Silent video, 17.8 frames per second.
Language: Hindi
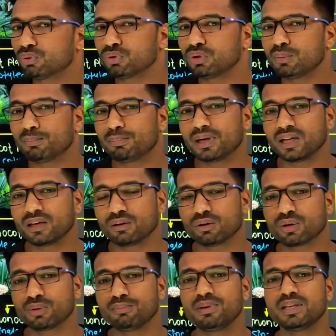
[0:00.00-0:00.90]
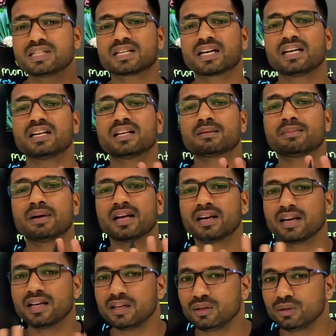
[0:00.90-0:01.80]
फूल फल और बीज का निर्माण
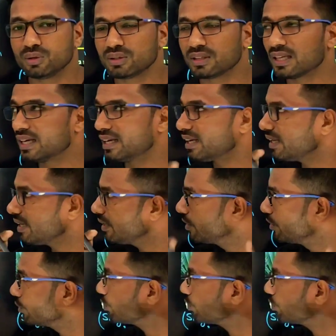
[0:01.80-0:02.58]
नहीं होता है